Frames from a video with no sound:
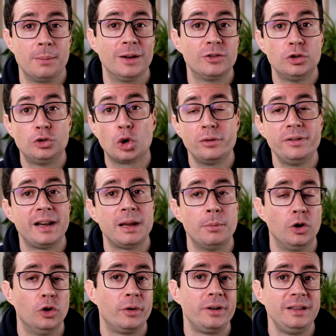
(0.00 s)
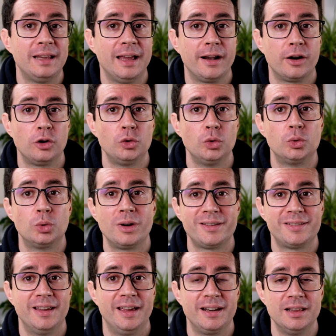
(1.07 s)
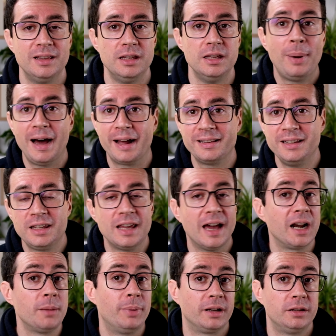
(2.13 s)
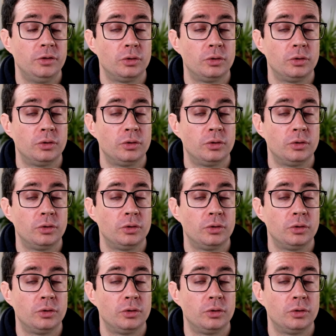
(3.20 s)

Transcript: ma ci troveremo al loro interno tutta una serie di parti chiare e parti